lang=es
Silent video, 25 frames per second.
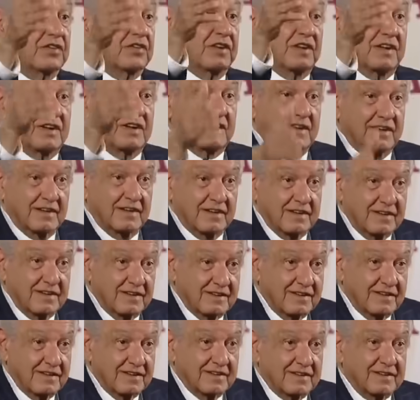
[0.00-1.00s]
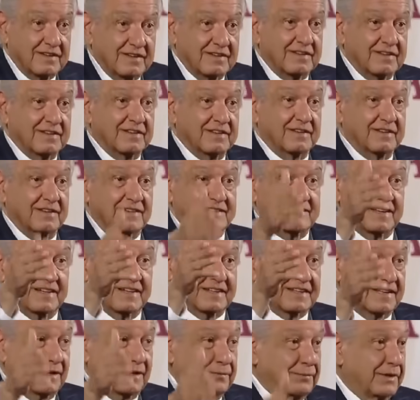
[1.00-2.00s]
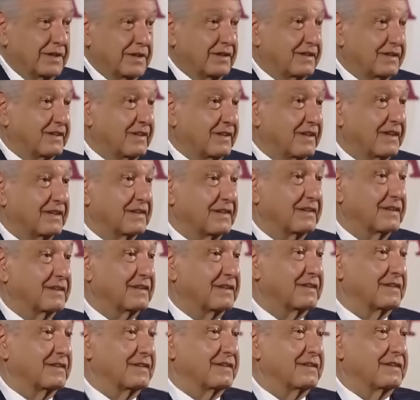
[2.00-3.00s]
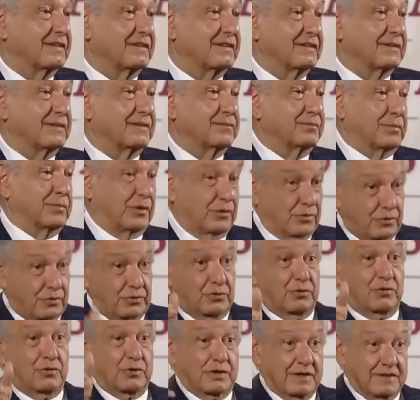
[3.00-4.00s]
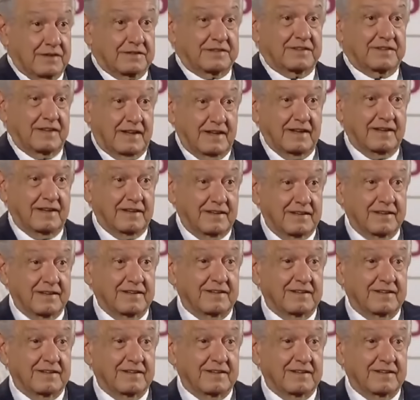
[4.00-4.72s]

sea exactamente, pero es lo que está